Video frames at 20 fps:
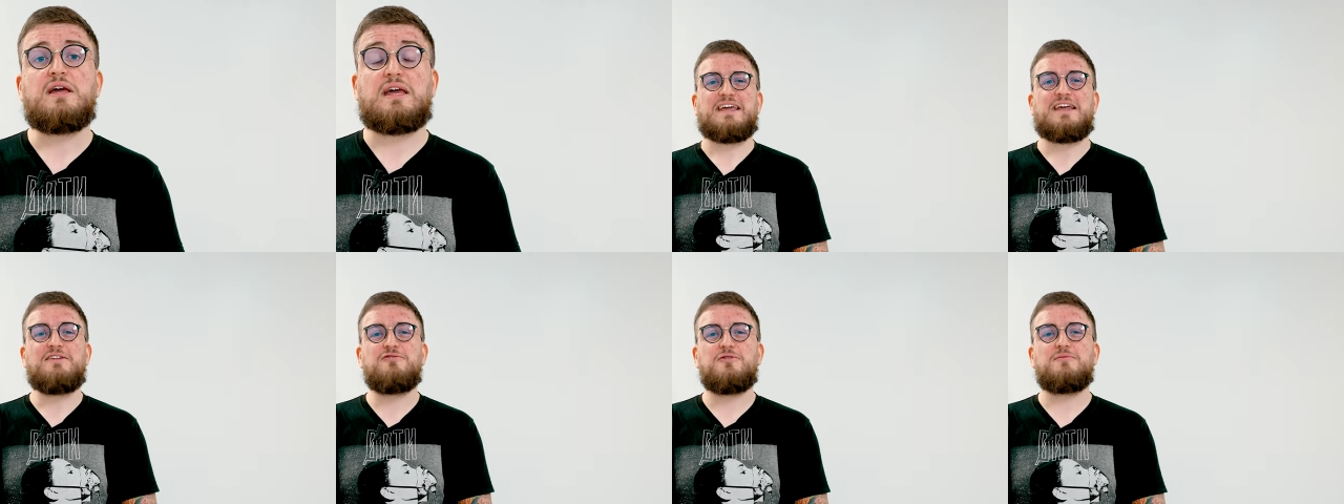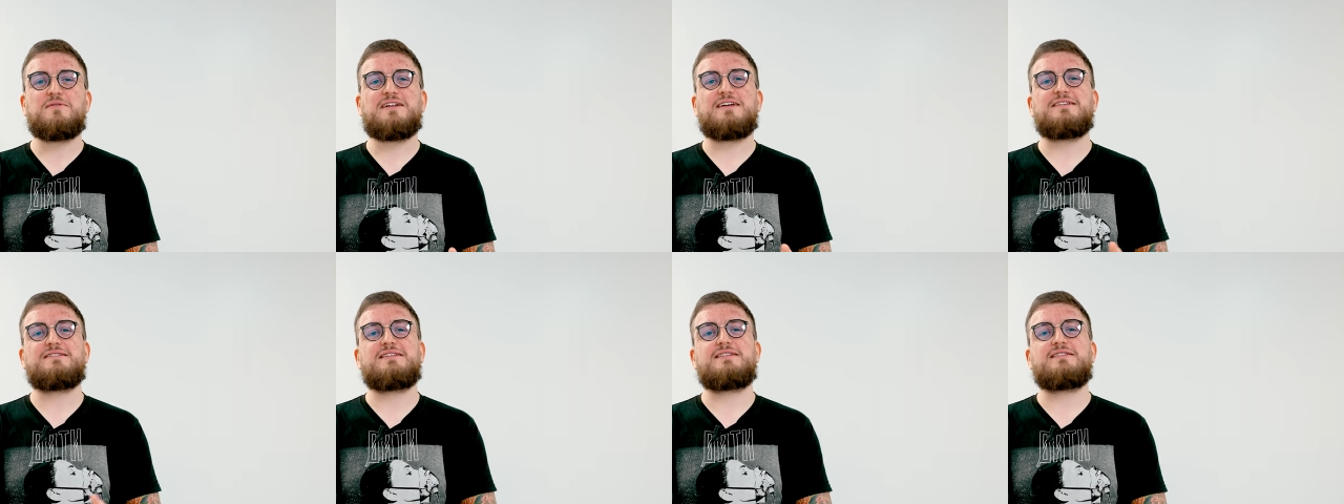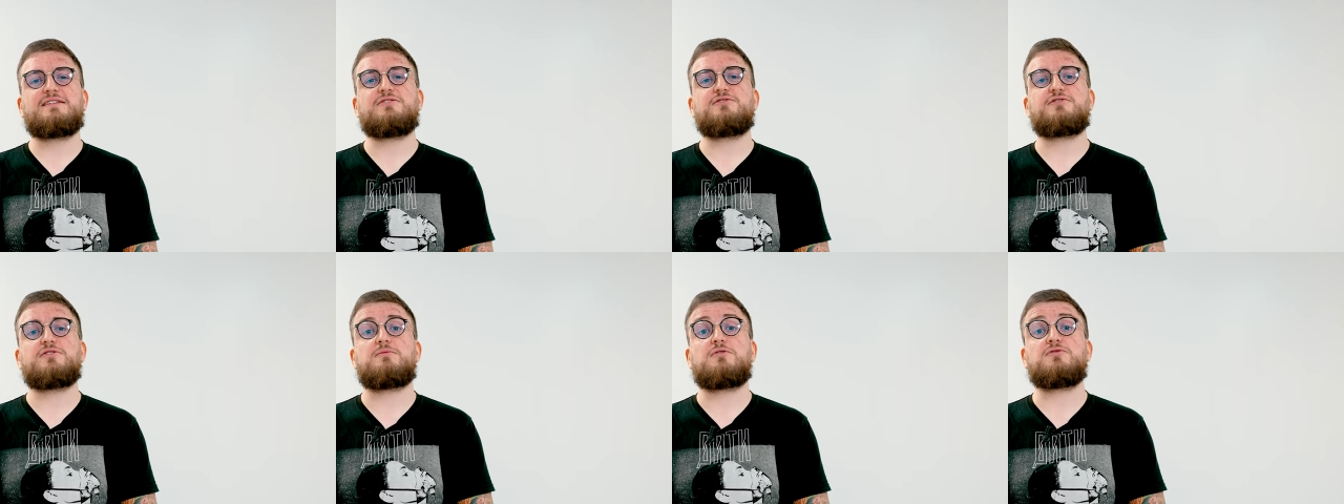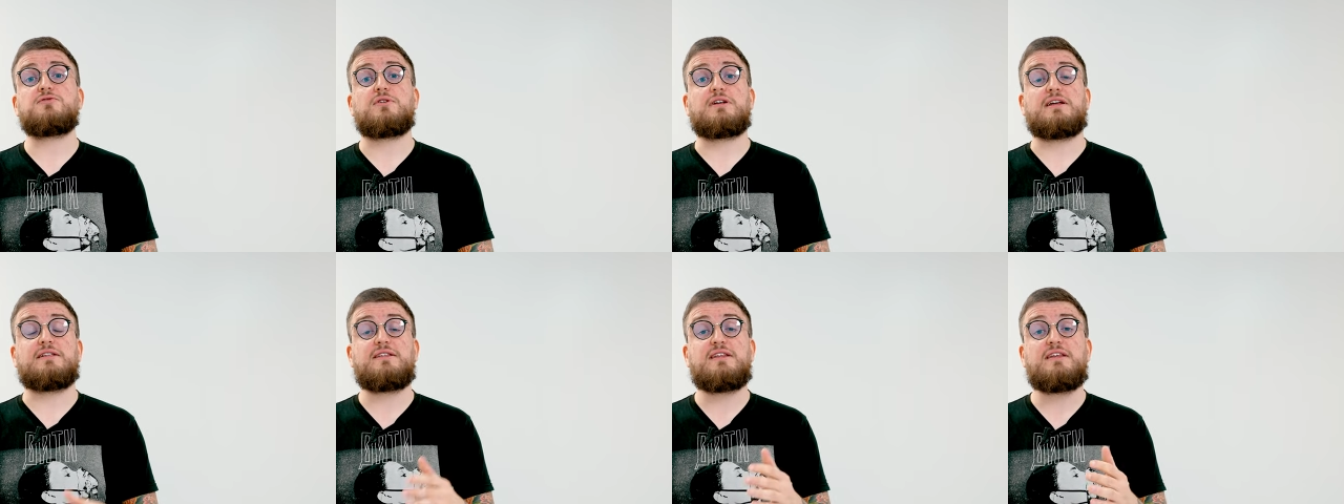Il faut bien insister justement
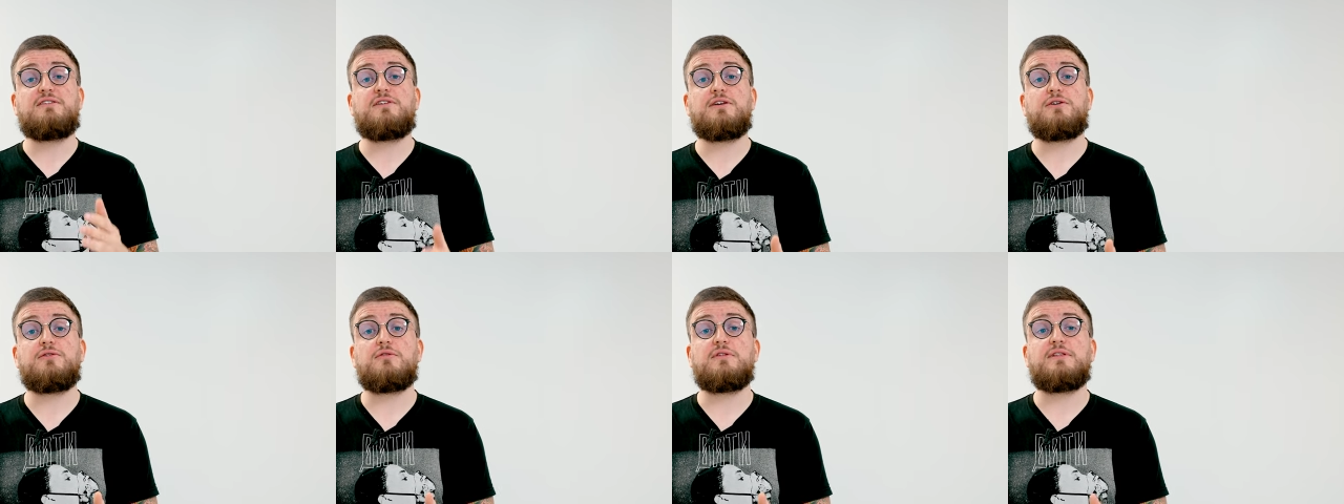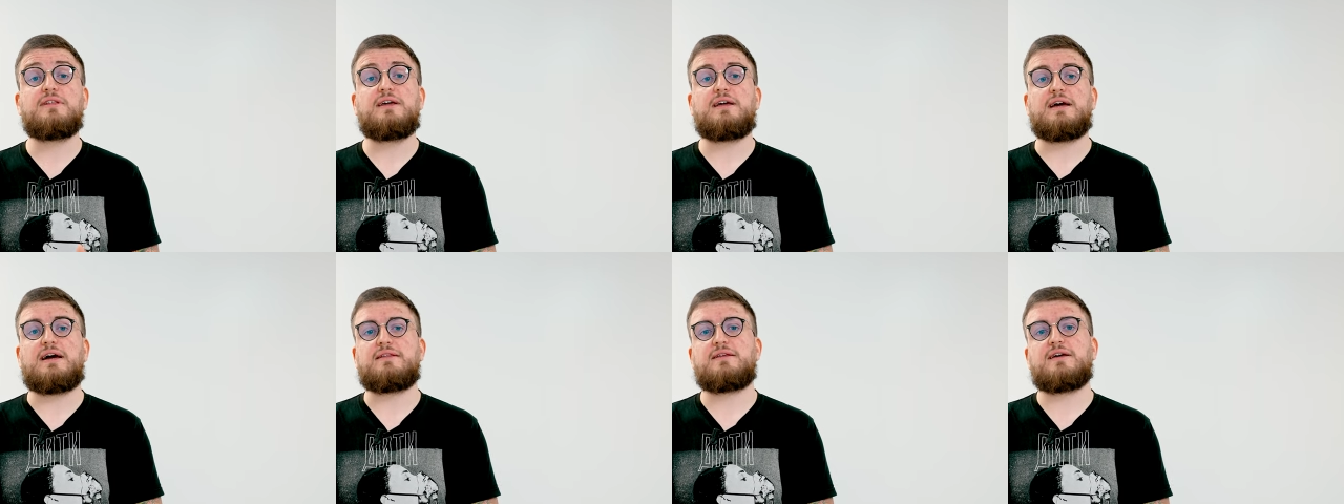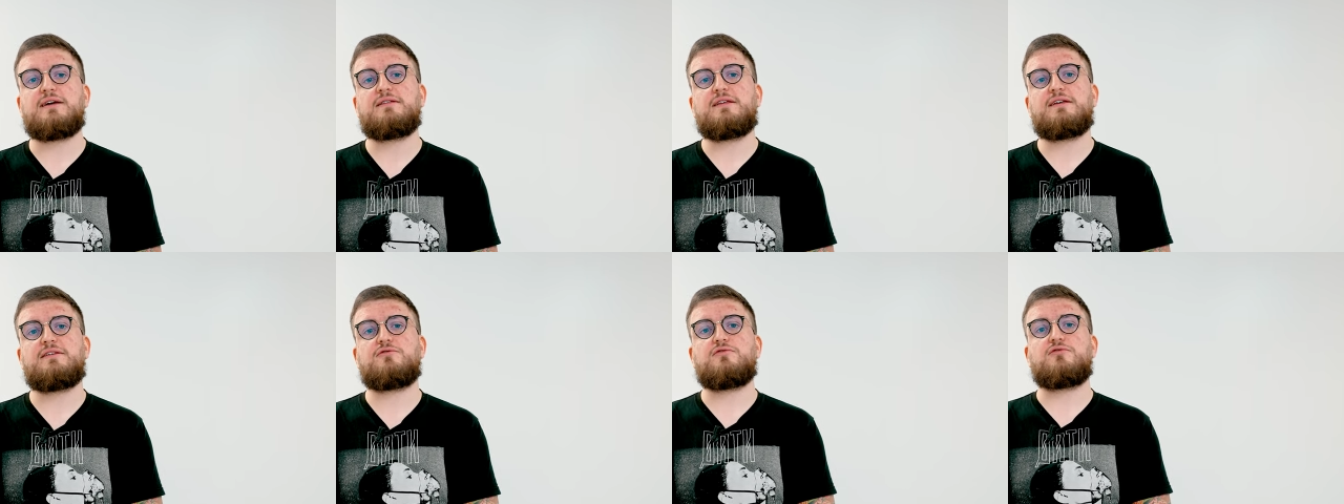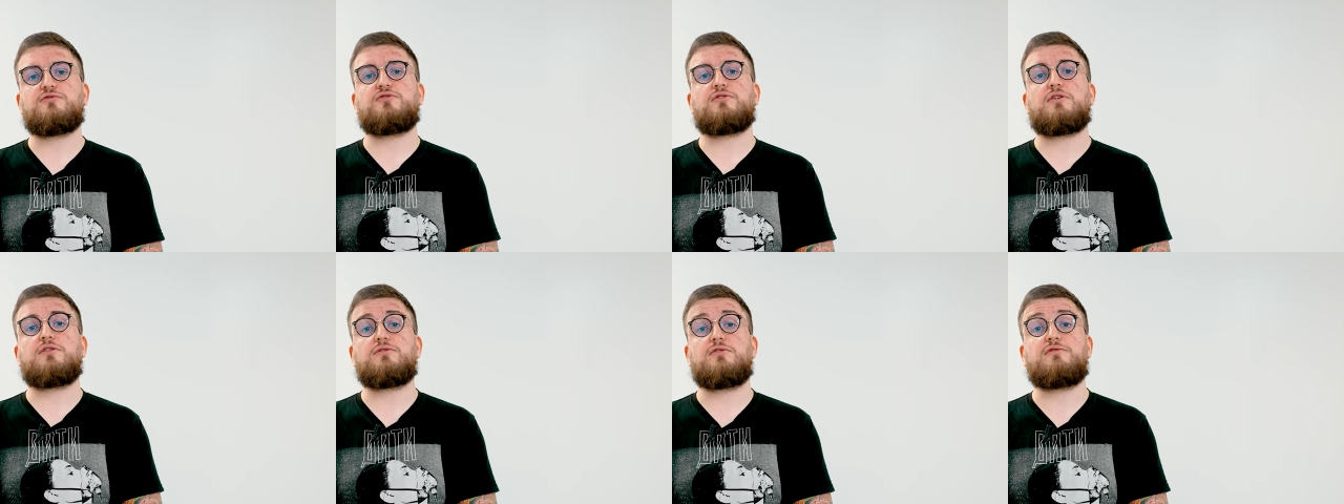sur la difficulté à traiter ce
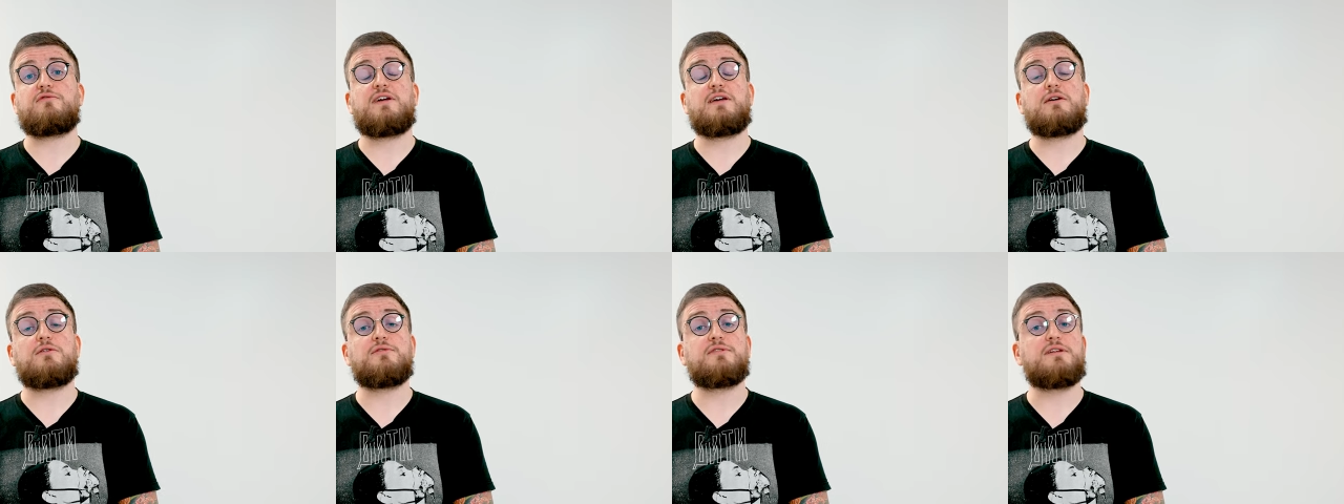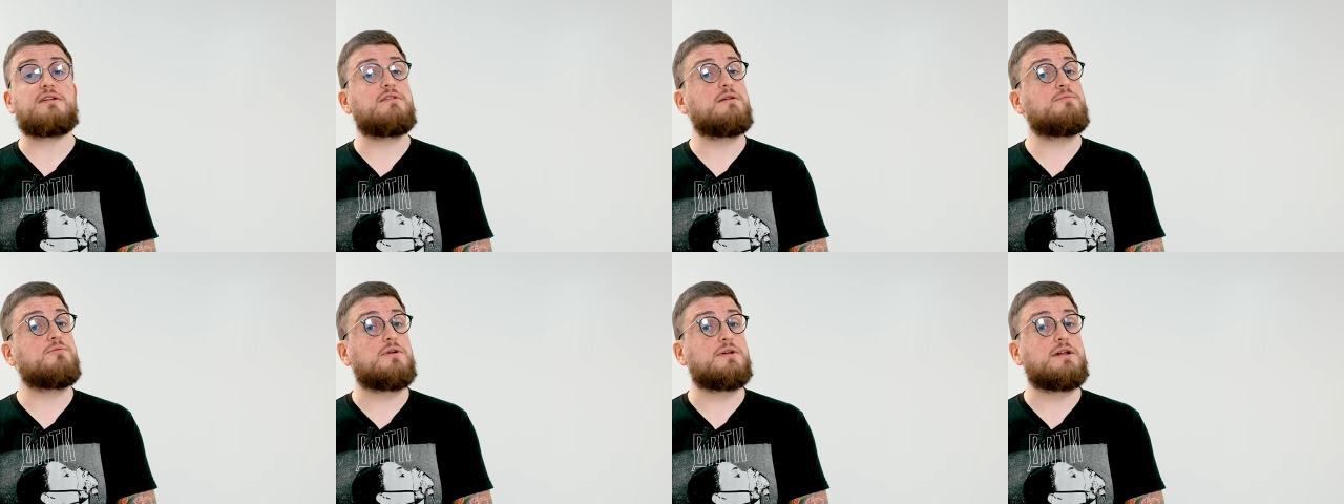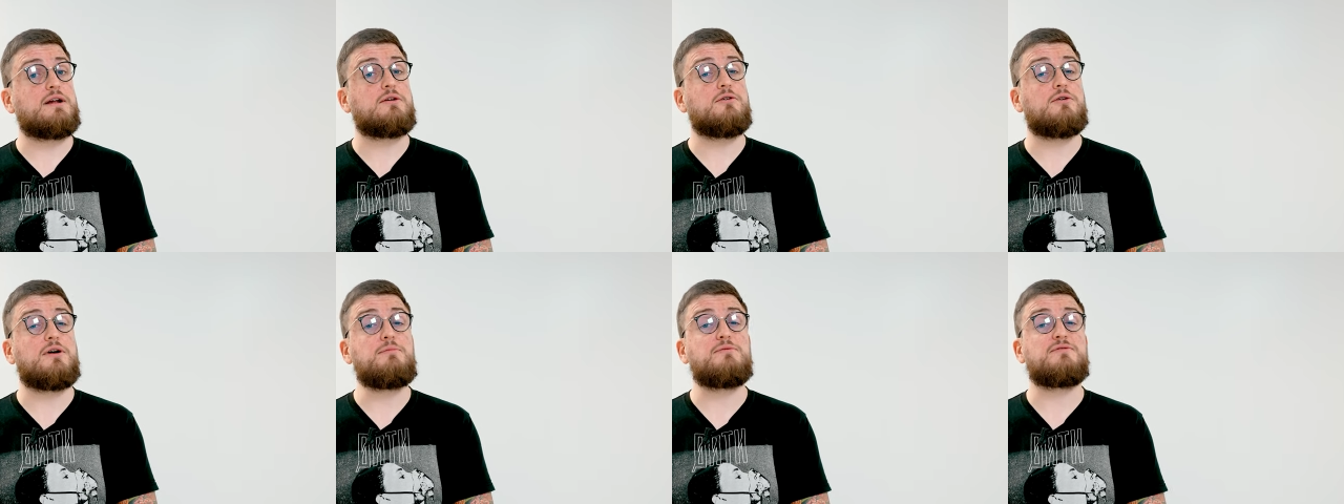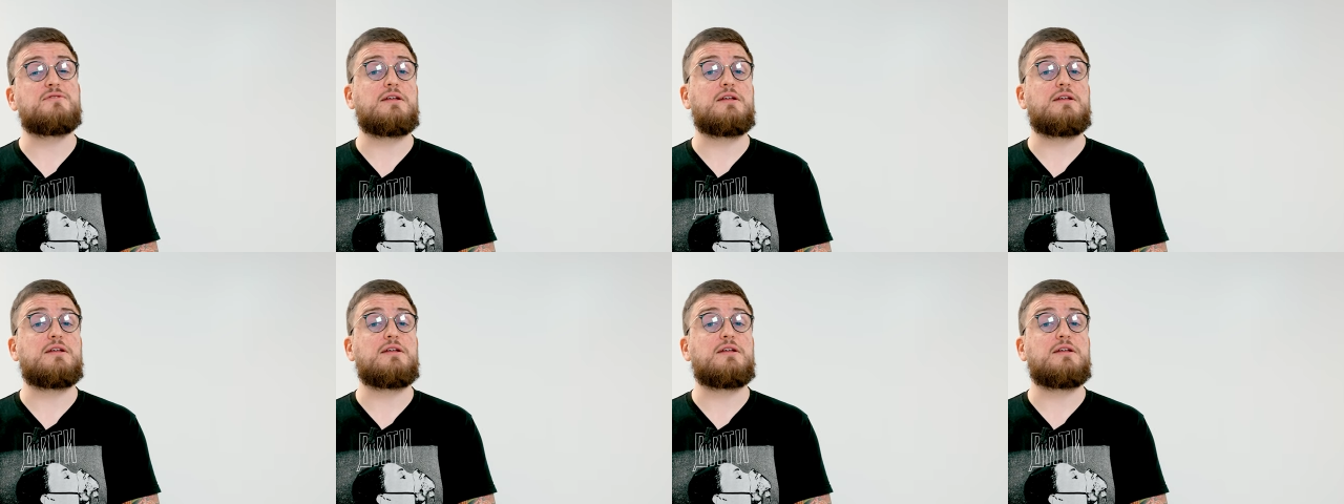genre de fréquence élevée pour un algorithme.